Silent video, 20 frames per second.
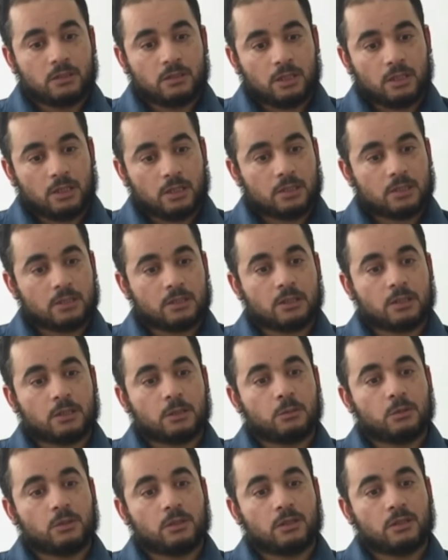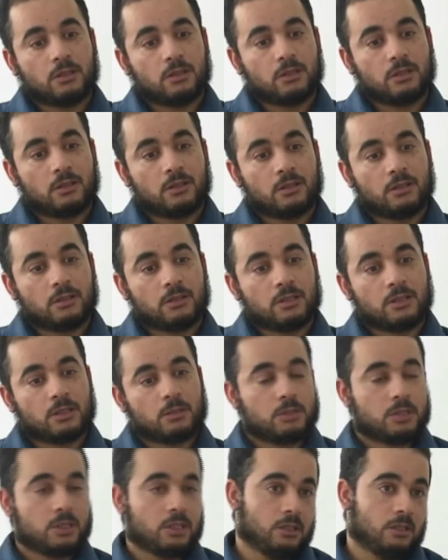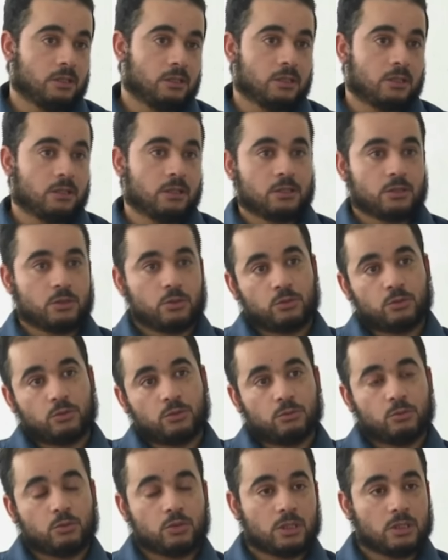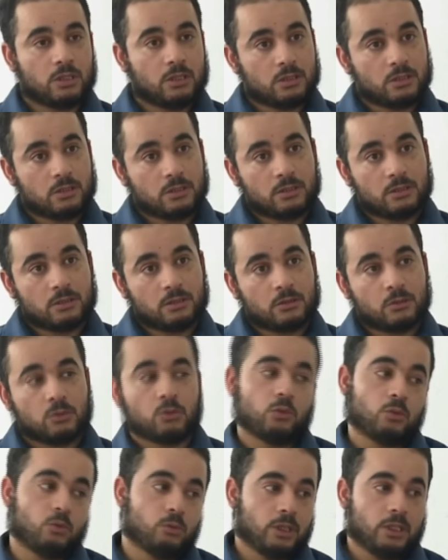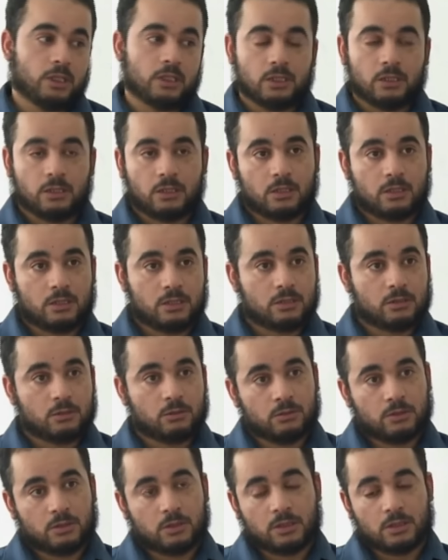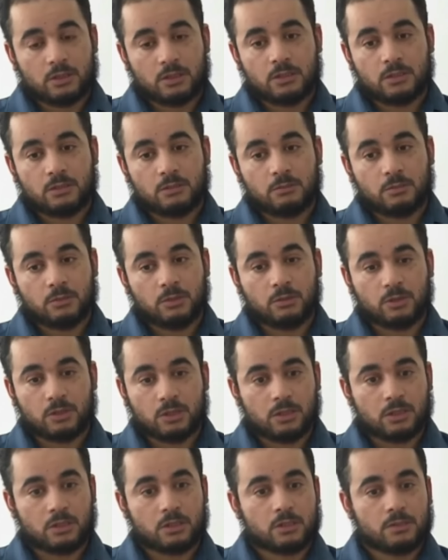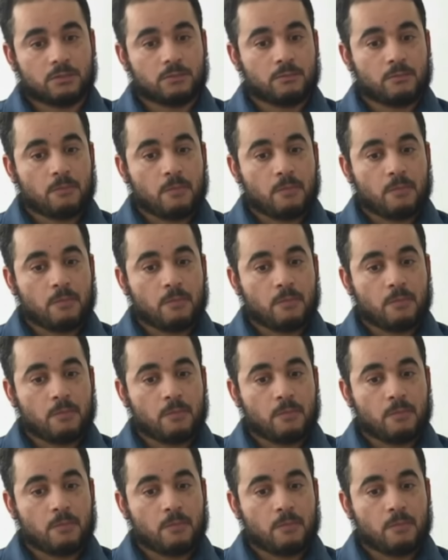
لحقت تقريبا تدربت على الكلاش والمسدس وبعدها خرجت كنت خرجت ما وصلتش